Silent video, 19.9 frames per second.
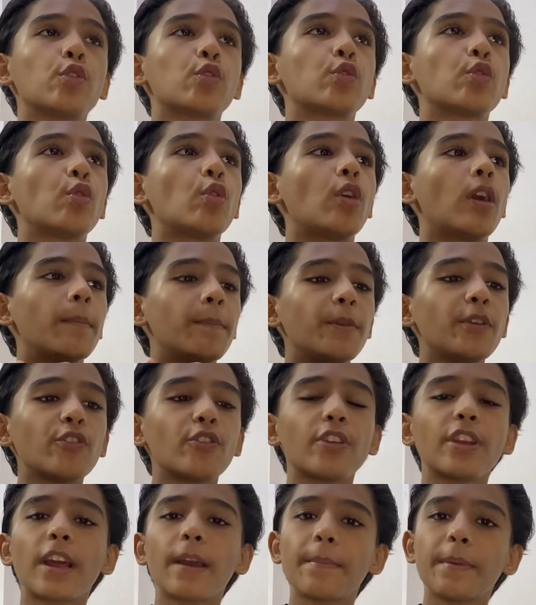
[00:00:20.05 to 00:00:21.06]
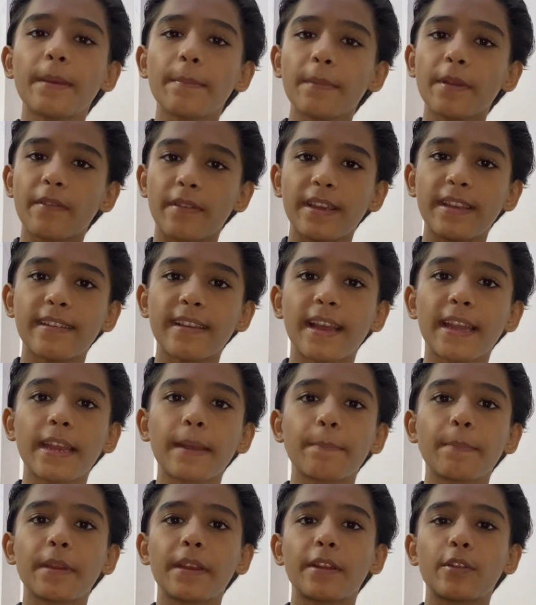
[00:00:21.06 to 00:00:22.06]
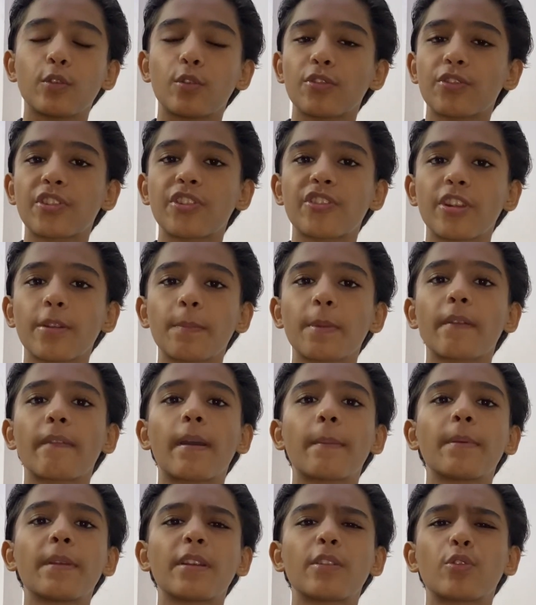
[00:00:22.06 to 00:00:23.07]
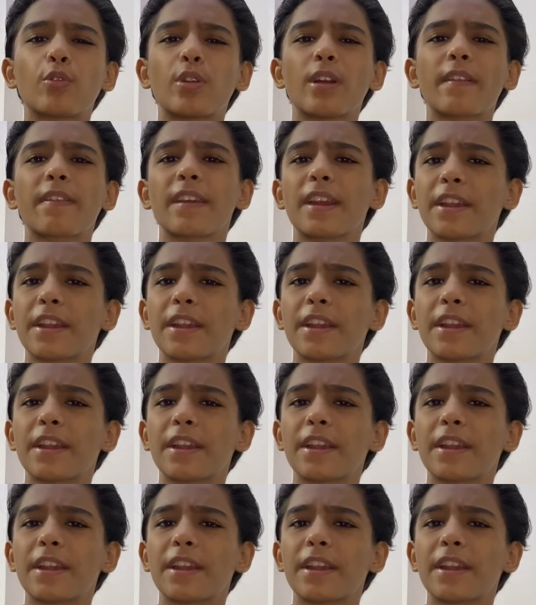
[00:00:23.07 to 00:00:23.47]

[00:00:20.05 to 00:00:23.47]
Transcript: तो अभी जो है ना अभी हमने वहीं जाना है अपने दोस्त की छत पर वहाँ पर थोड़ा